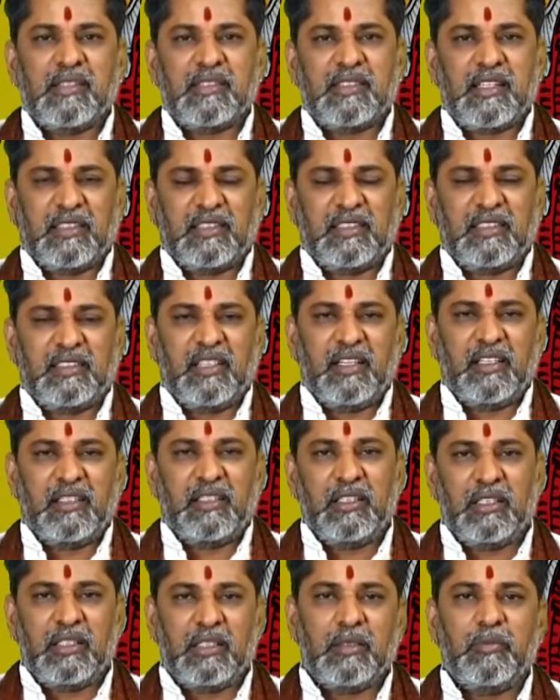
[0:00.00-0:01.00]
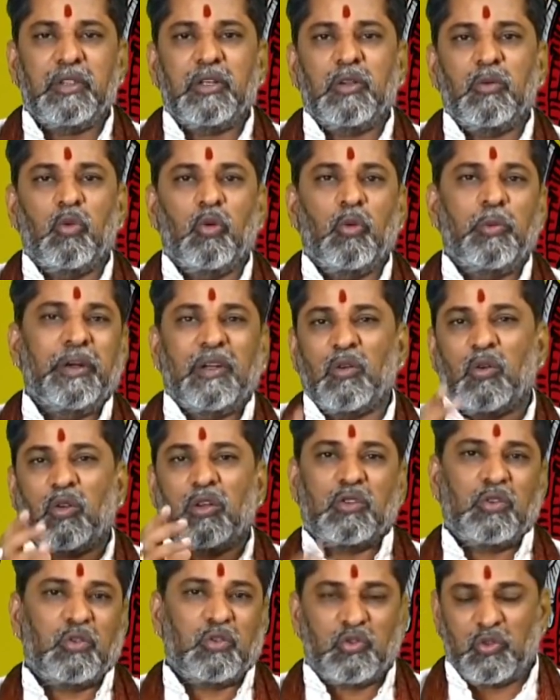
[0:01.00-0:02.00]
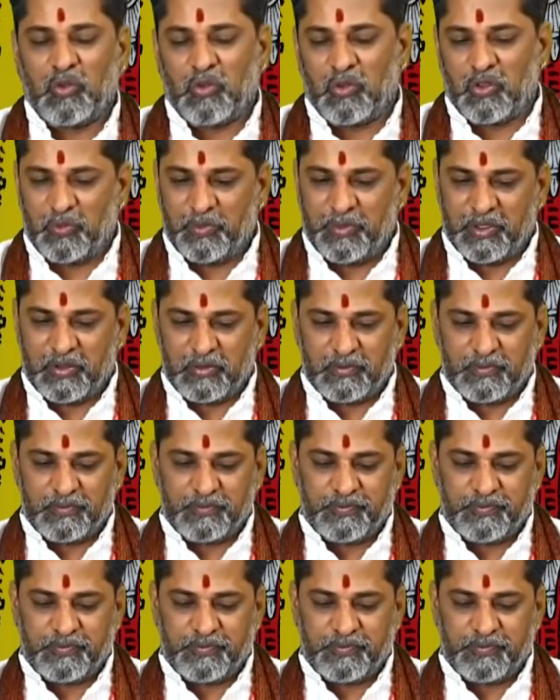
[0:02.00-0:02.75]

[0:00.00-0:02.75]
సక్సెస్ అనేది మీకు మూమెంట్ కొంత వస్తూ ఉంటుంది మీకు